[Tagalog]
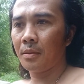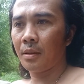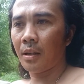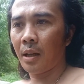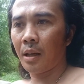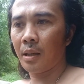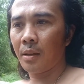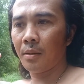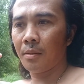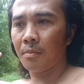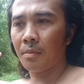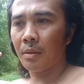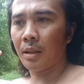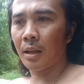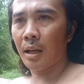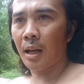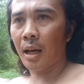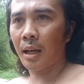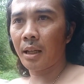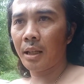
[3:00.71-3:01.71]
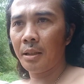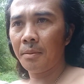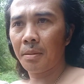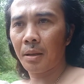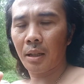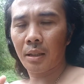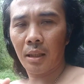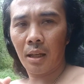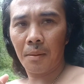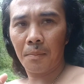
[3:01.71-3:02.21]
na, manalangin
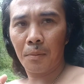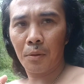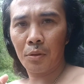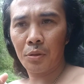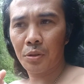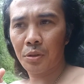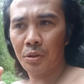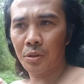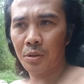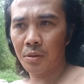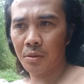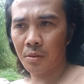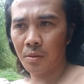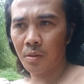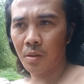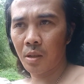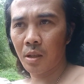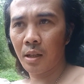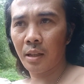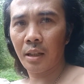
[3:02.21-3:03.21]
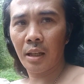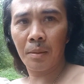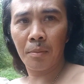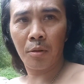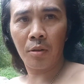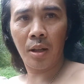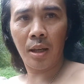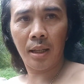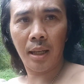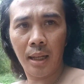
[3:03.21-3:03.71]
pagkatapos hilingin
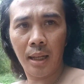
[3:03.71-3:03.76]
mo na